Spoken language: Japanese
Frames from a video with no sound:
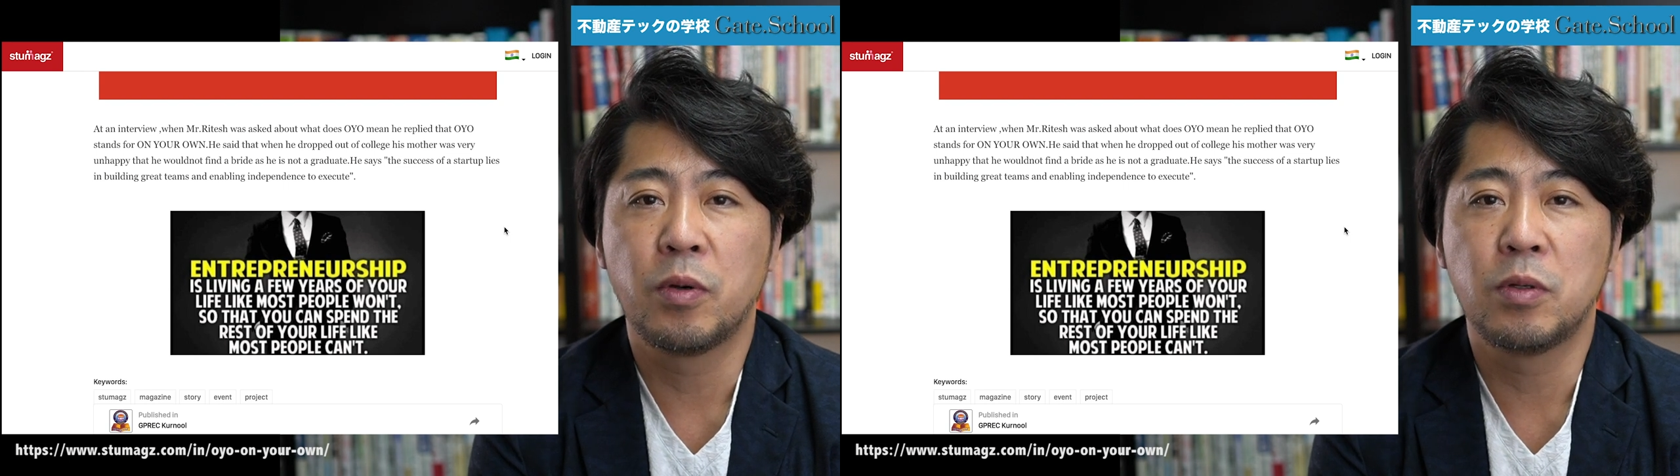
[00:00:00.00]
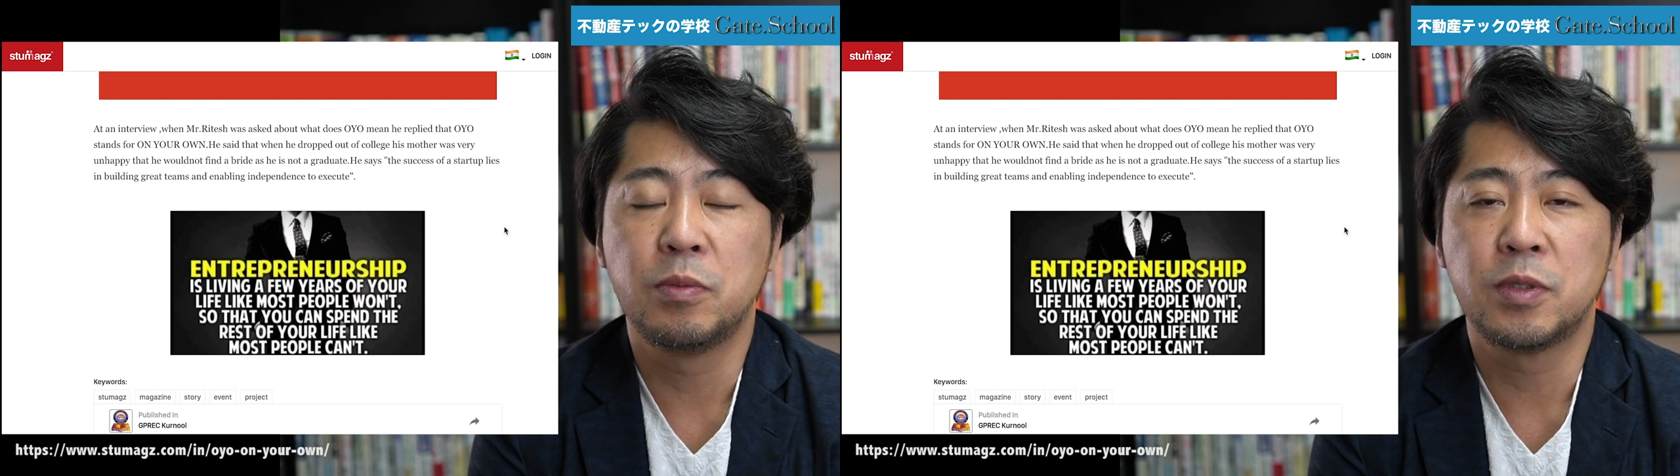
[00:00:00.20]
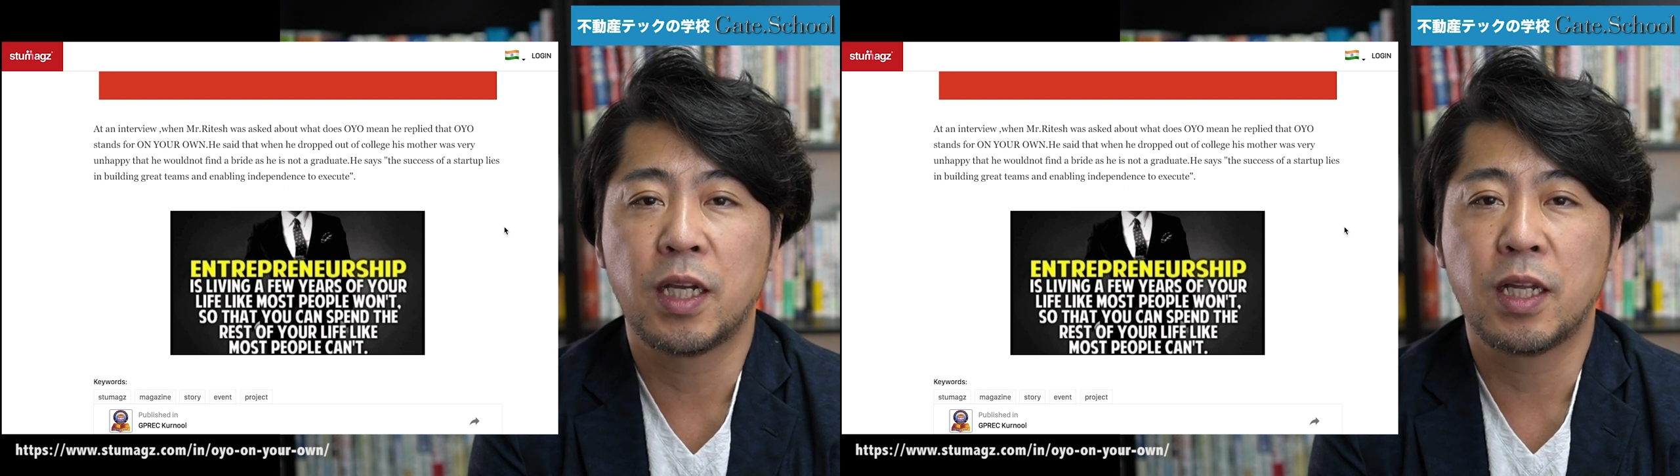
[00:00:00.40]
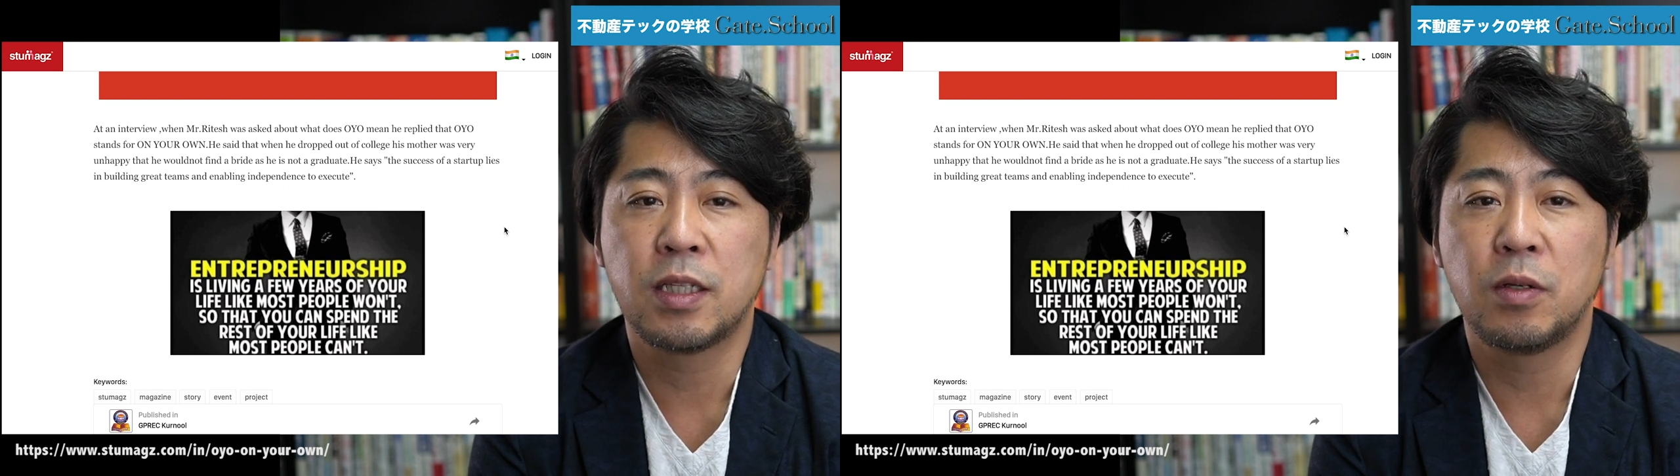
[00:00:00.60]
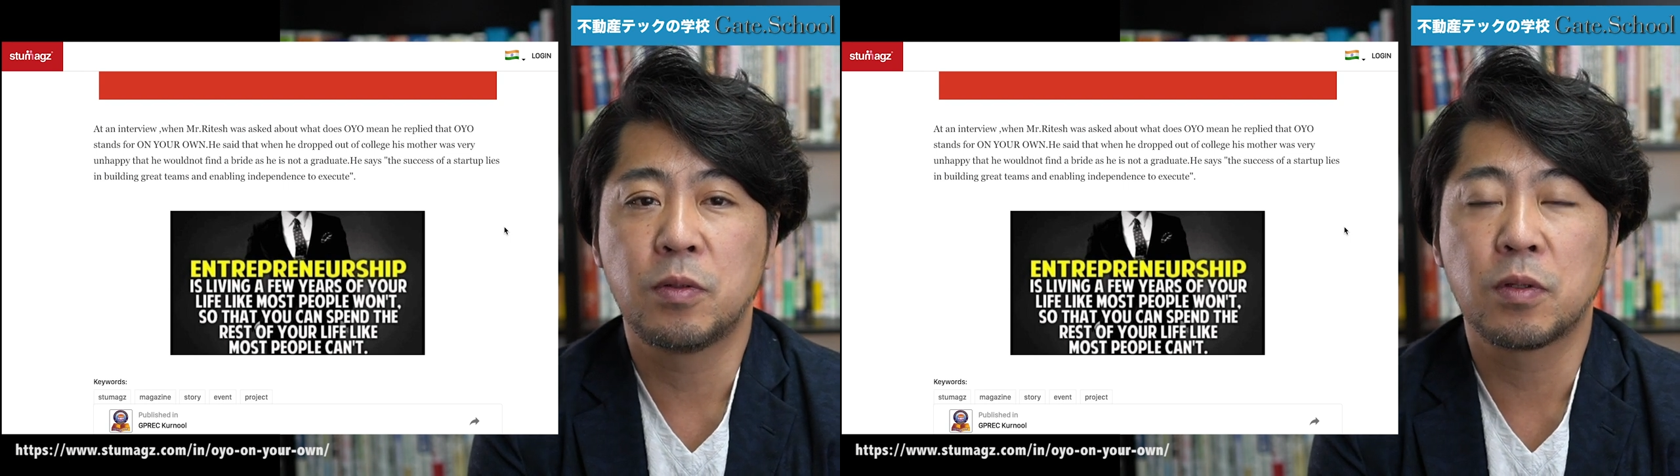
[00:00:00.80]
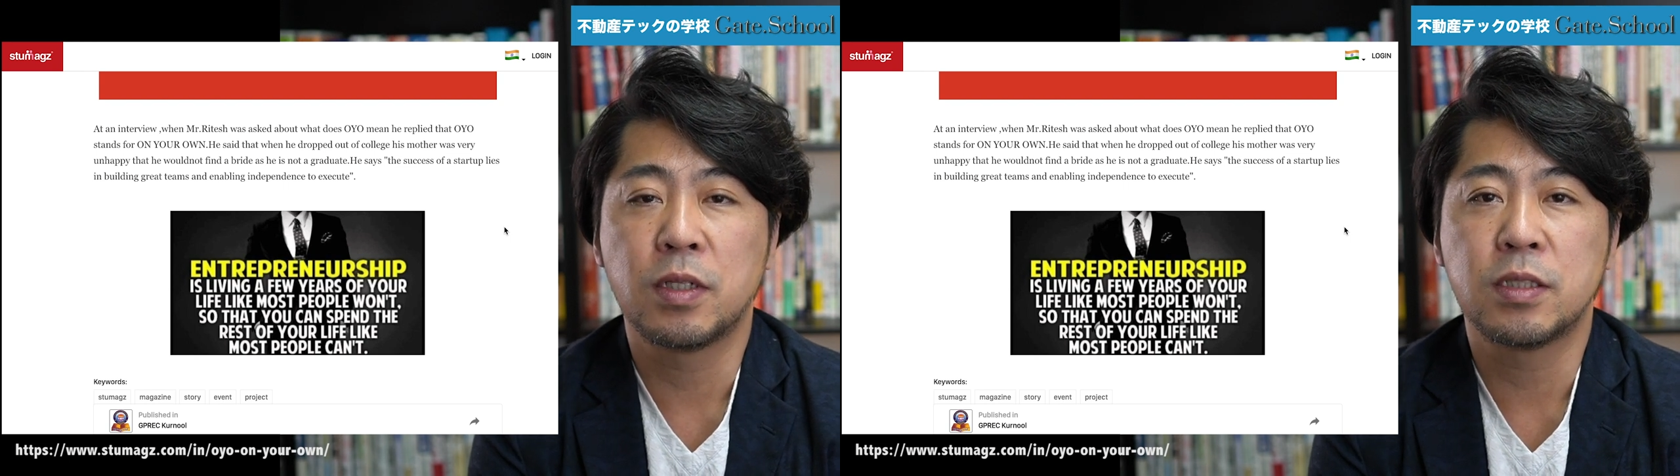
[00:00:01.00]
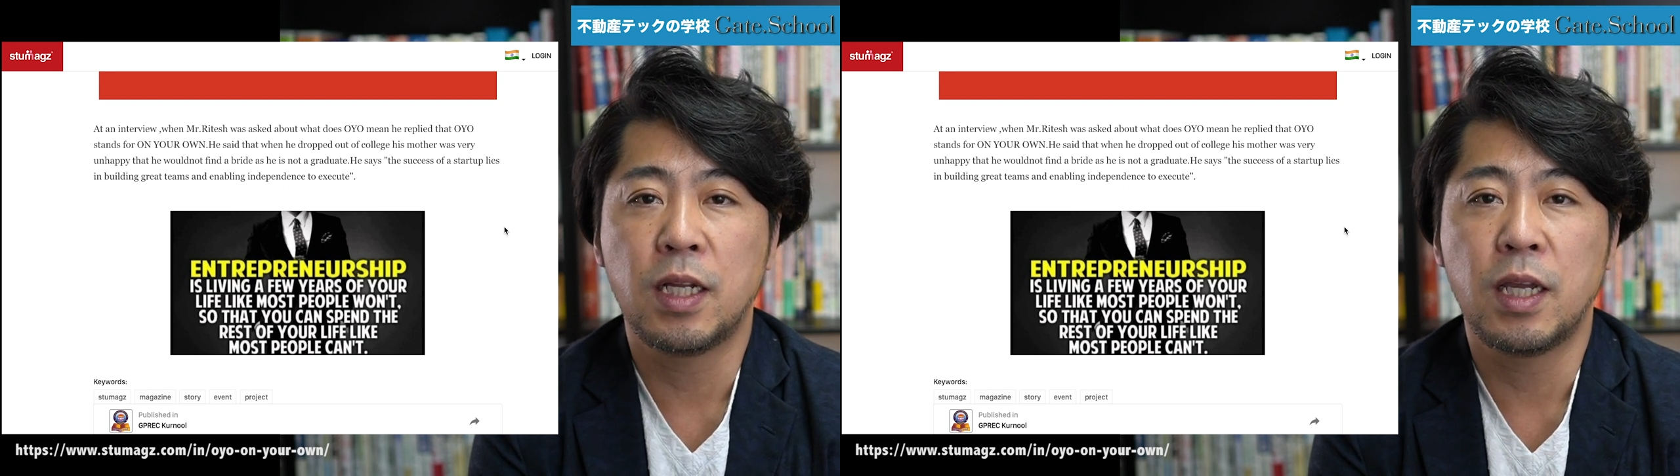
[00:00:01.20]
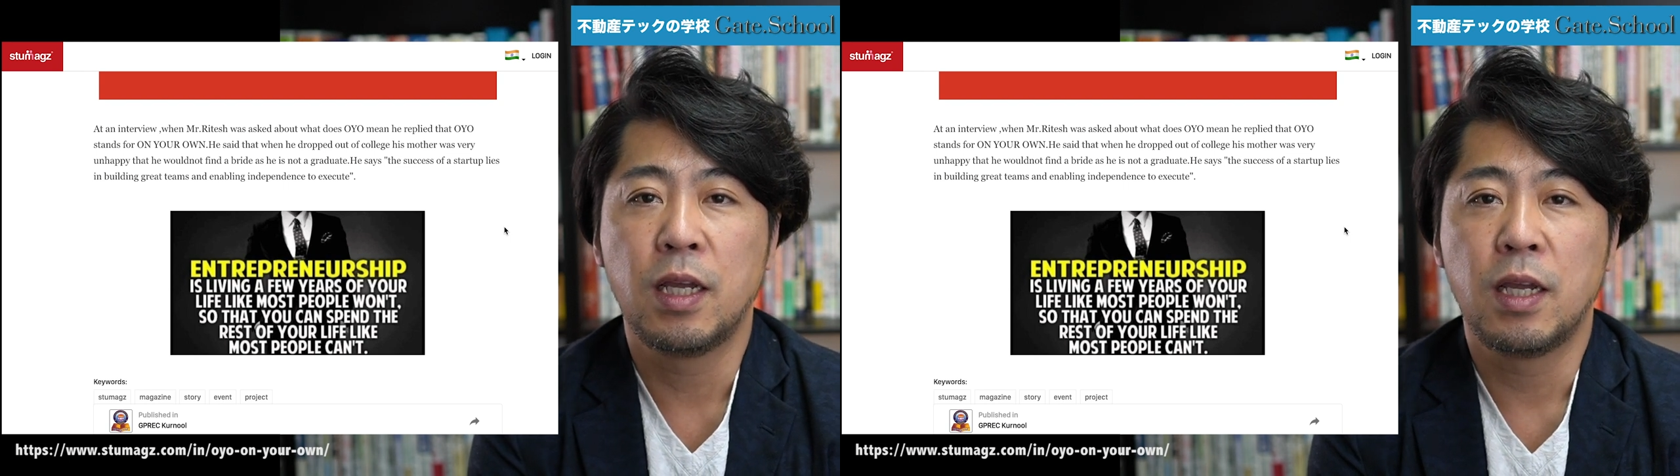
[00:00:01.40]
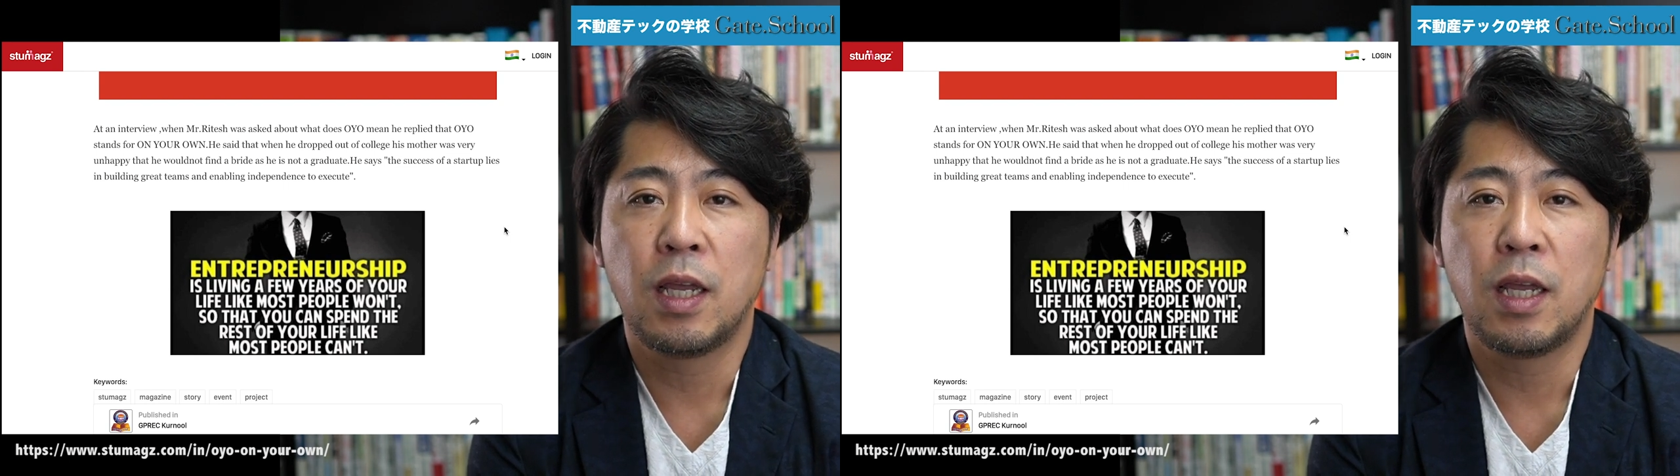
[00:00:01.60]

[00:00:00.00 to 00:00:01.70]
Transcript: オヨルームスがやってることですね。